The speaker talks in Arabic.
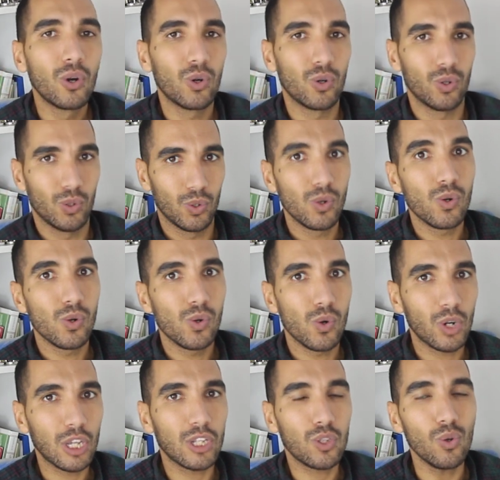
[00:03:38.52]

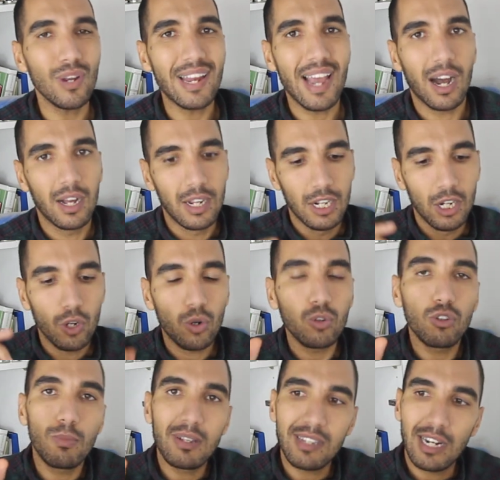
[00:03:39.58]
وركزوا عليها
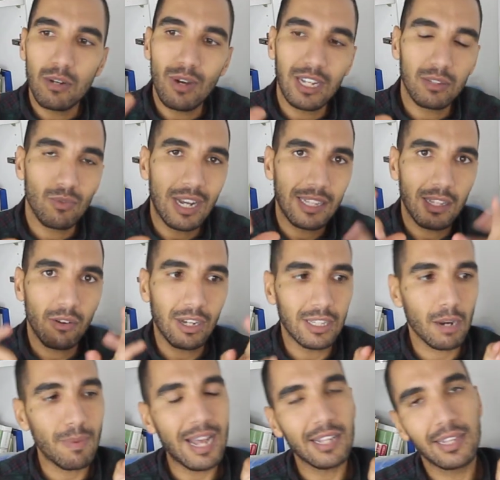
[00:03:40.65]
خذوا مثلا واحد واحد واحد
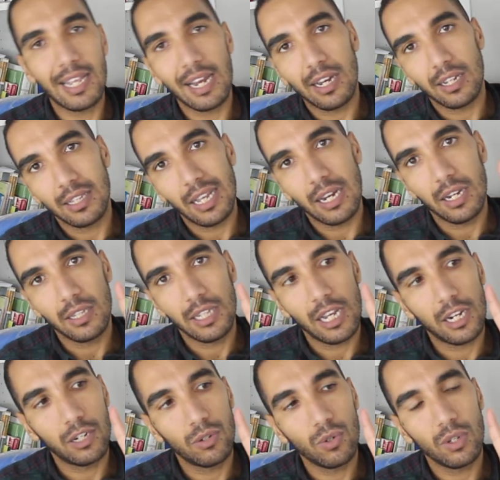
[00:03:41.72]
اربعه ديال ديال
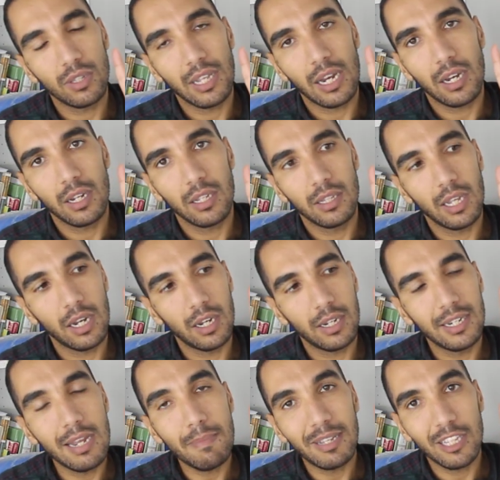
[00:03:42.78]
ديال ديال ديال
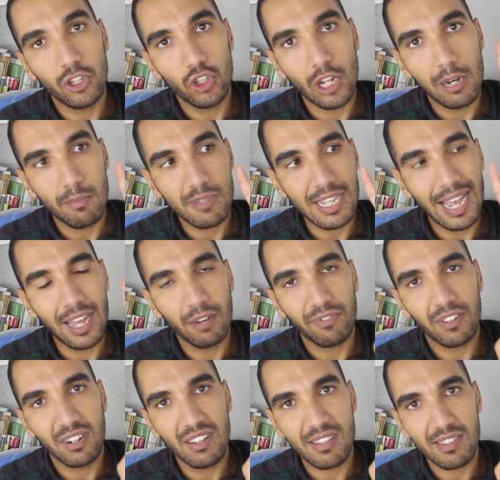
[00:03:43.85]
النماذج ديال الامتحان في
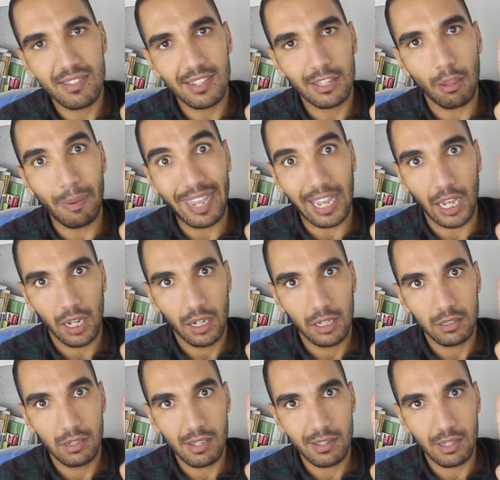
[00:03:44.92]
النص التطبيقي
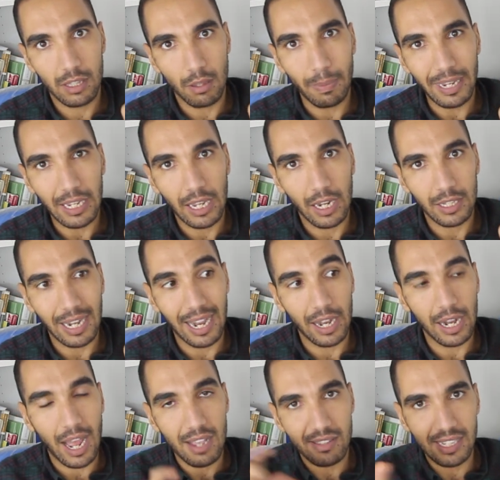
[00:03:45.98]
النص التطبيقي كنهضر على
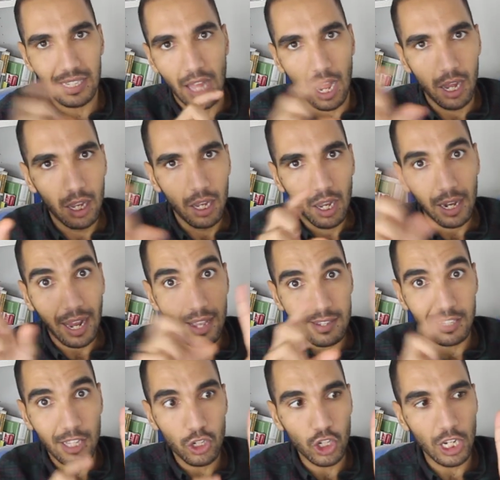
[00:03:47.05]
القصيده
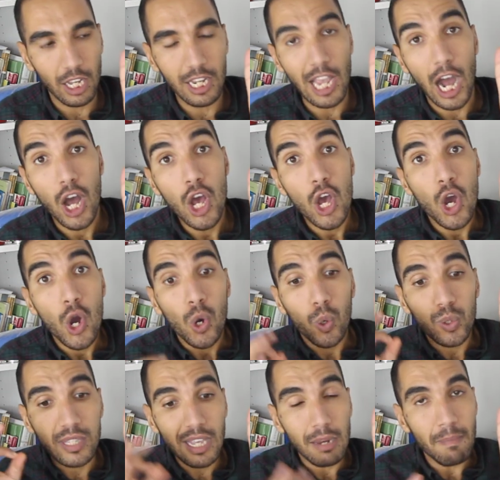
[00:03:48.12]
قصيده شعريه
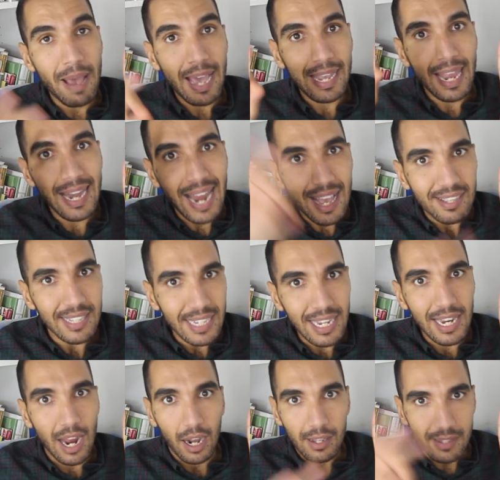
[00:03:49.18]
وسير معايا
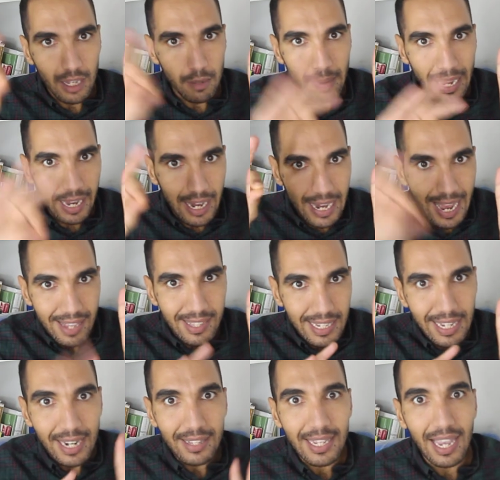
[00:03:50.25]
للاسئله سير معايا
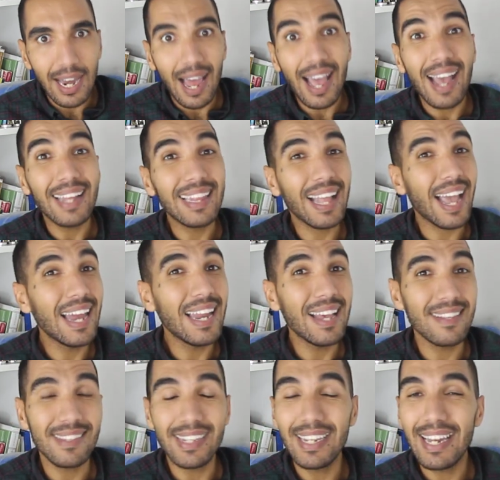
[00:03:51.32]
للاسئله ديالها غتلقى
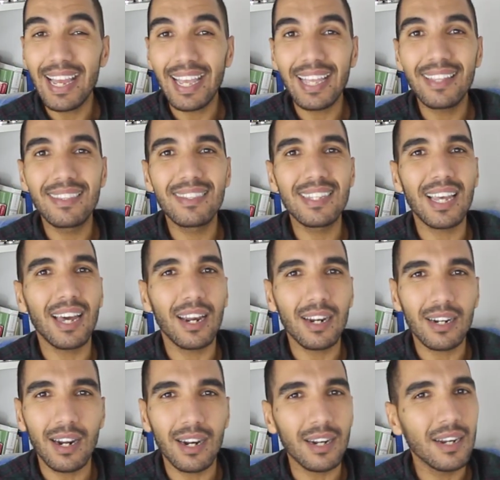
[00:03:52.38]
الاسئله
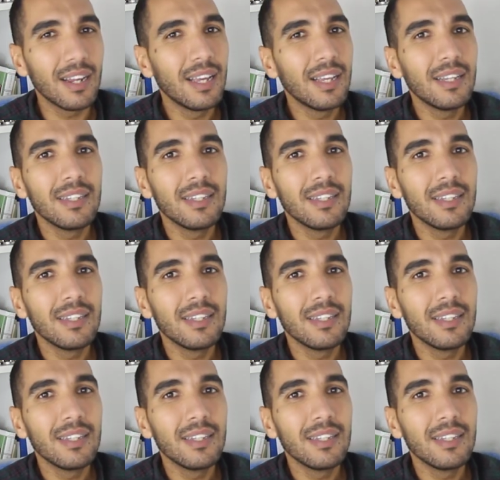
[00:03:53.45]
كتكرر